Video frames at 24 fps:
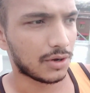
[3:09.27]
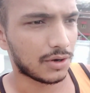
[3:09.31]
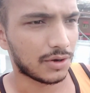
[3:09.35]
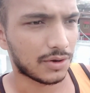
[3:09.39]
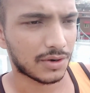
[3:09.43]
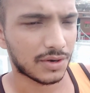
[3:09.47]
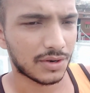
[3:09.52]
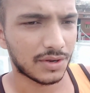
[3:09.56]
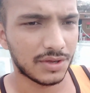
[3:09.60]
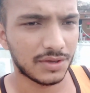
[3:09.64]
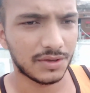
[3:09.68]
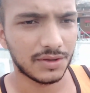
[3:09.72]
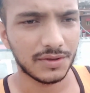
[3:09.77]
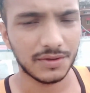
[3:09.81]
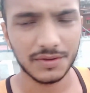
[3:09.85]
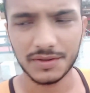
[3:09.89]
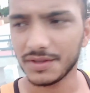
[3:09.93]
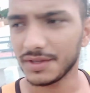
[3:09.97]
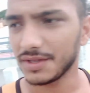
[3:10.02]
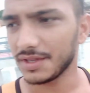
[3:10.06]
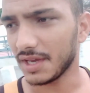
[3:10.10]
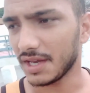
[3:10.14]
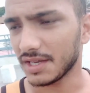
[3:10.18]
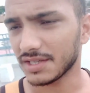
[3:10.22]
और, और
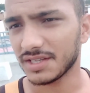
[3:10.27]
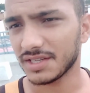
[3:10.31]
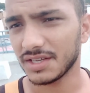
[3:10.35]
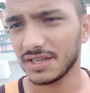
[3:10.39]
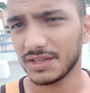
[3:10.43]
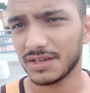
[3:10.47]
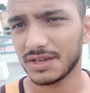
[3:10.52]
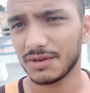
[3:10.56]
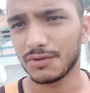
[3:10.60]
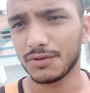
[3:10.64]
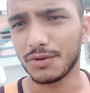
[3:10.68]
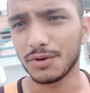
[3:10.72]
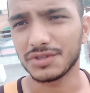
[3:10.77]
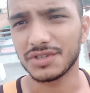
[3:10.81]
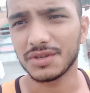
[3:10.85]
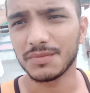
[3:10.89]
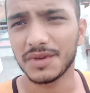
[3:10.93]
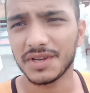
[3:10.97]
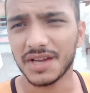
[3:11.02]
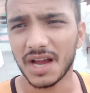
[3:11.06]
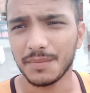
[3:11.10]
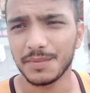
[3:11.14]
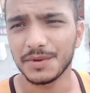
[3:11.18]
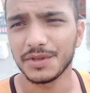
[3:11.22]
यहाँ से
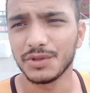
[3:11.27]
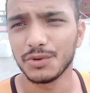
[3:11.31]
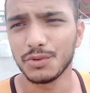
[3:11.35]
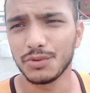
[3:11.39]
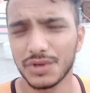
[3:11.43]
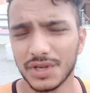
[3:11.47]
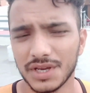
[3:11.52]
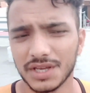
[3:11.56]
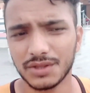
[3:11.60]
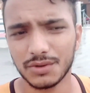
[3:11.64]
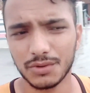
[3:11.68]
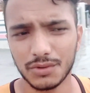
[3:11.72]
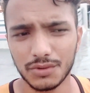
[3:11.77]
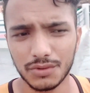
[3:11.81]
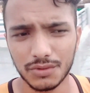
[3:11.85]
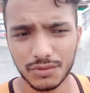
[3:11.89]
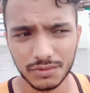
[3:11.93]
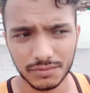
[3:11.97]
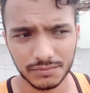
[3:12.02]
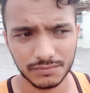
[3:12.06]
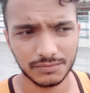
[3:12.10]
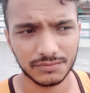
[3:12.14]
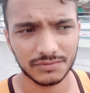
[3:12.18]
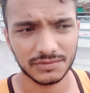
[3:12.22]
कोचिंग भी काफ़ी दूर है तो
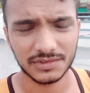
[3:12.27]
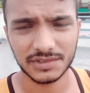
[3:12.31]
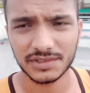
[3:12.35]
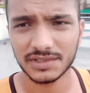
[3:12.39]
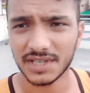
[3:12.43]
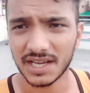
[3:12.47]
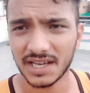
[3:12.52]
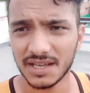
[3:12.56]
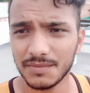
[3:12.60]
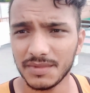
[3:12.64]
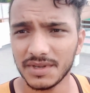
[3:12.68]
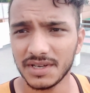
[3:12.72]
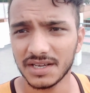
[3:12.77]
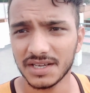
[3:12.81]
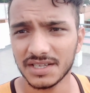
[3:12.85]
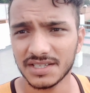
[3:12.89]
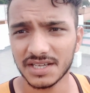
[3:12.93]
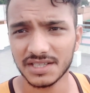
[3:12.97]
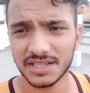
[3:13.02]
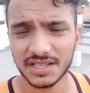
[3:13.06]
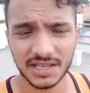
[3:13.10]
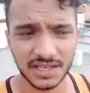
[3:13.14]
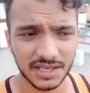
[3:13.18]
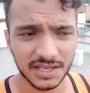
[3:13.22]
टाइम भी लग
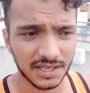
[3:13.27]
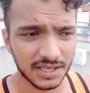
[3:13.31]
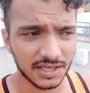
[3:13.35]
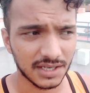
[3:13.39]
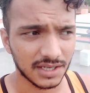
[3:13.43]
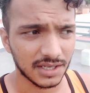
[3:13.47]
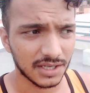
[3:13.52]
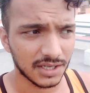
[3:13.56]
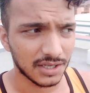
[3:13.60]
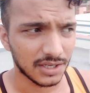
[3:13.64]
जाता है